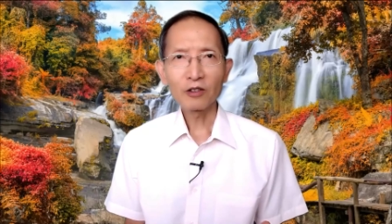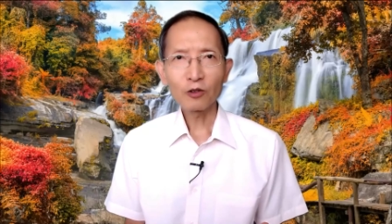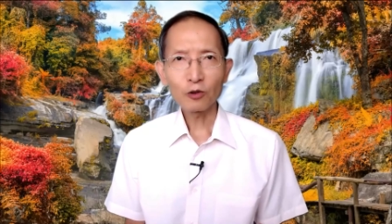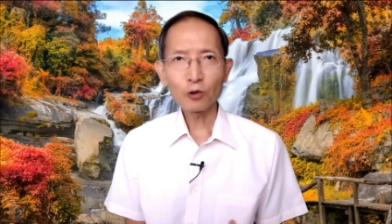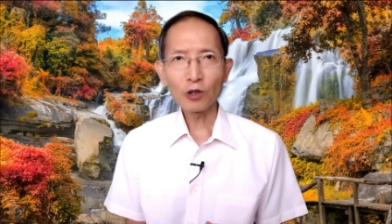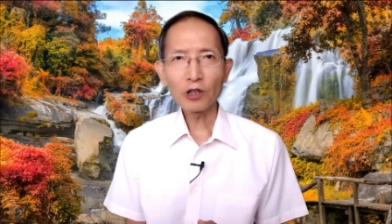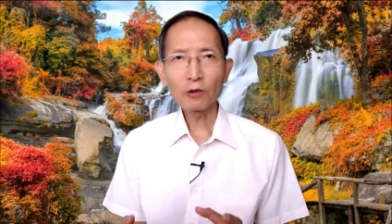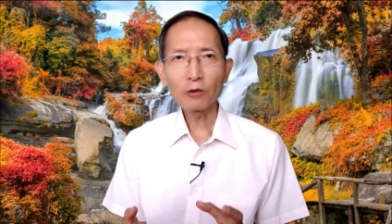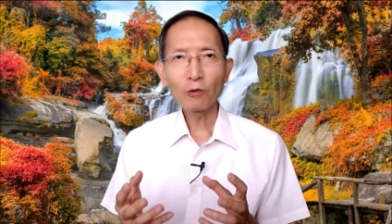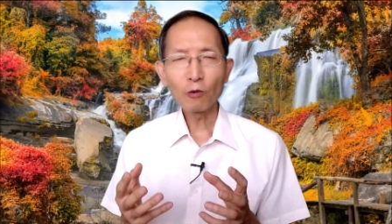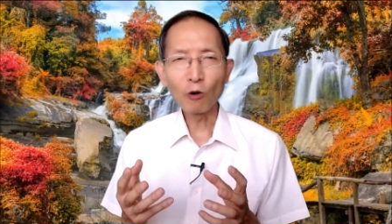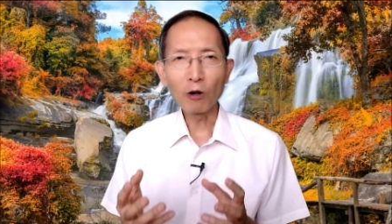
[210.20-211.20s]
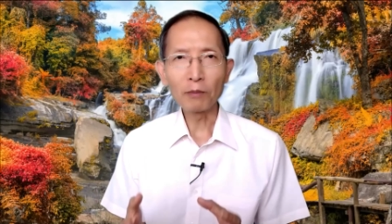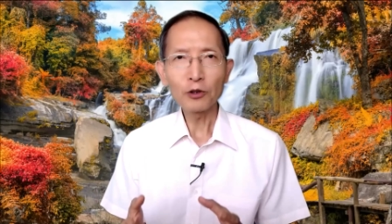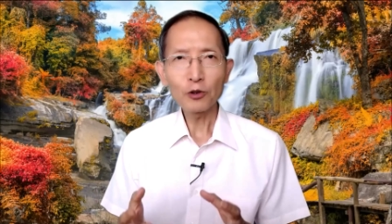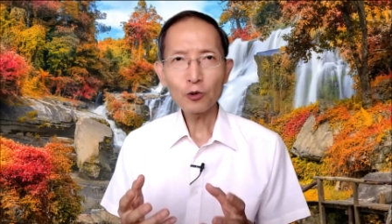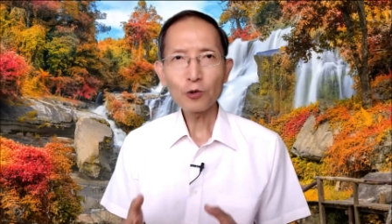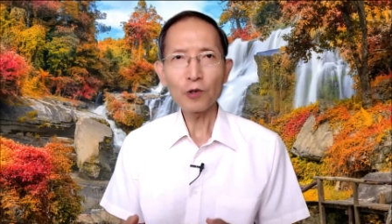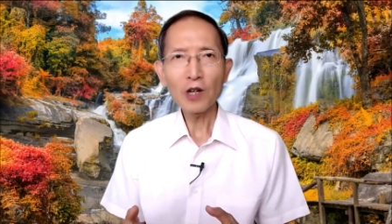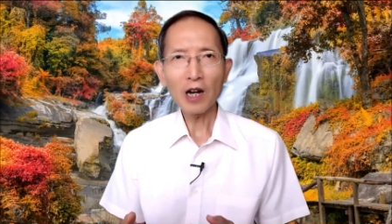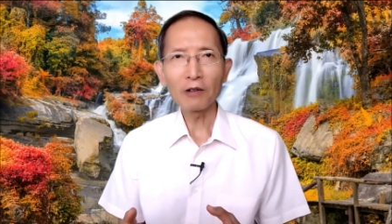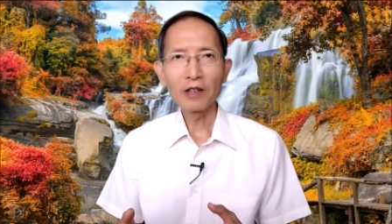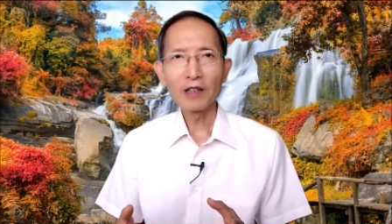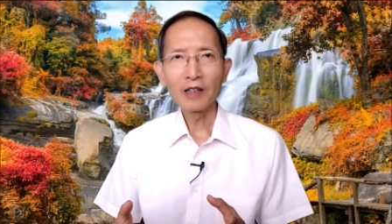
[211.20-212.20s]
所以我们需
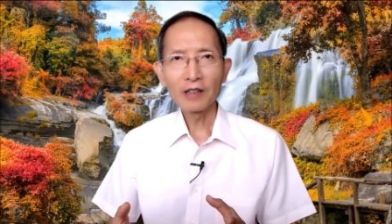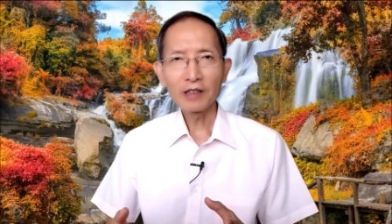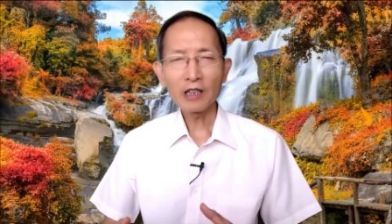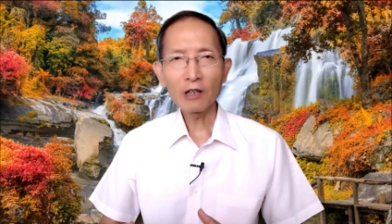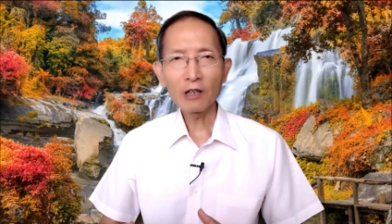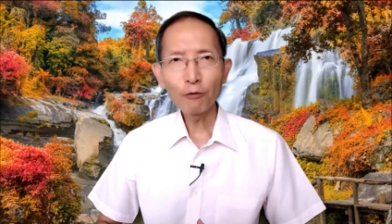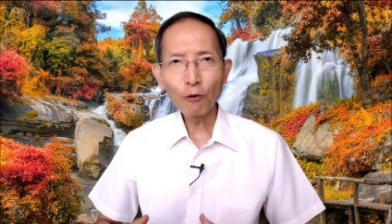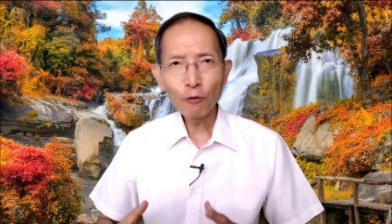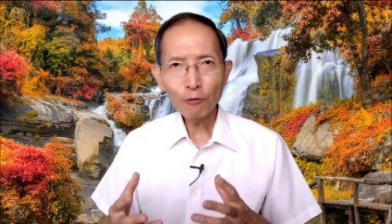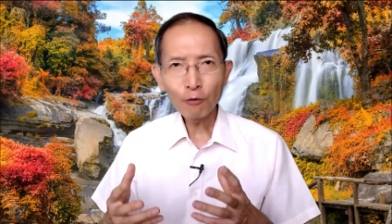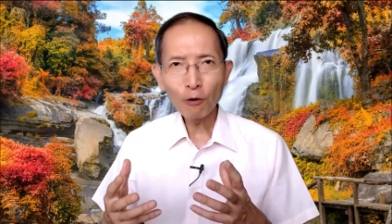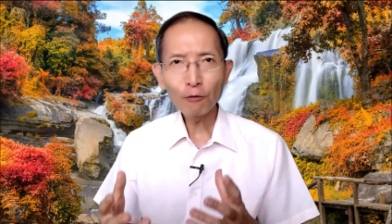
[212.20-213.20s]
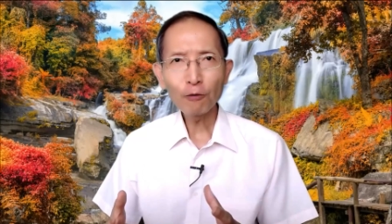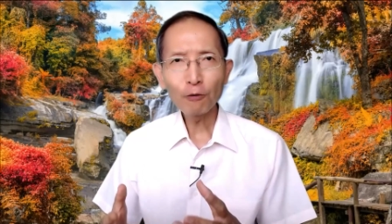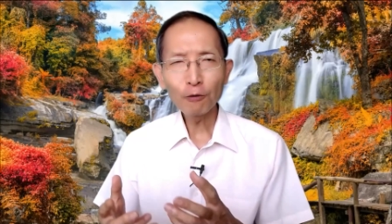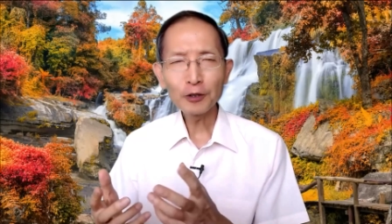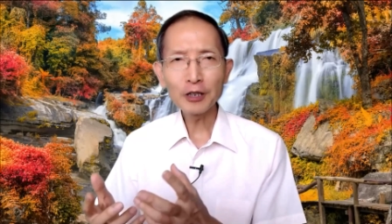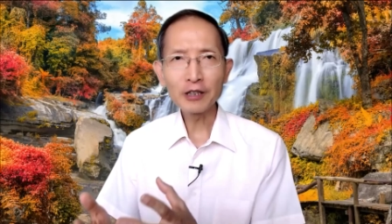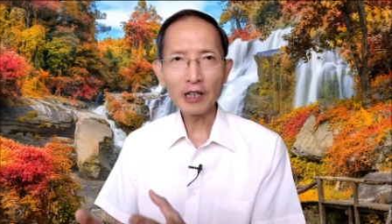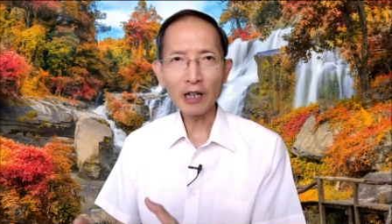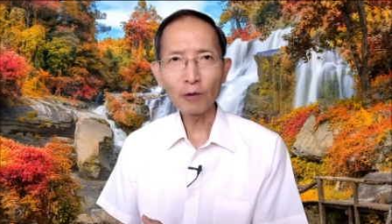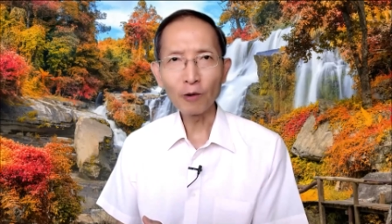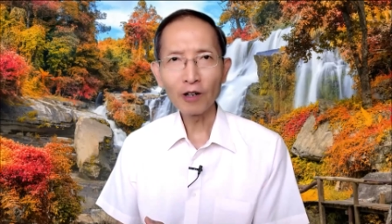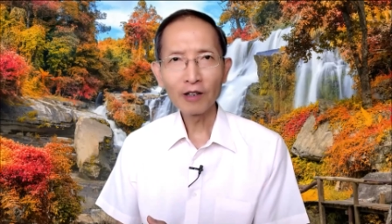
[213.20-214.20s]
要这个丰丰富富进
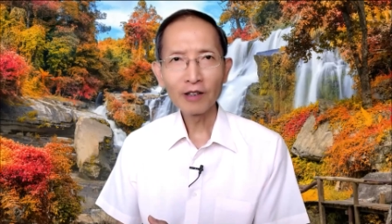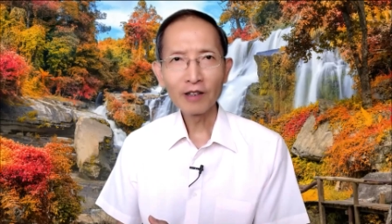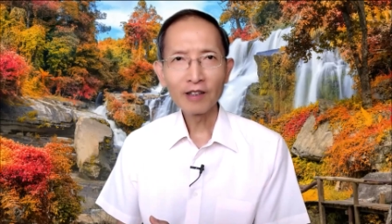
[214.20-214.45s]
神国。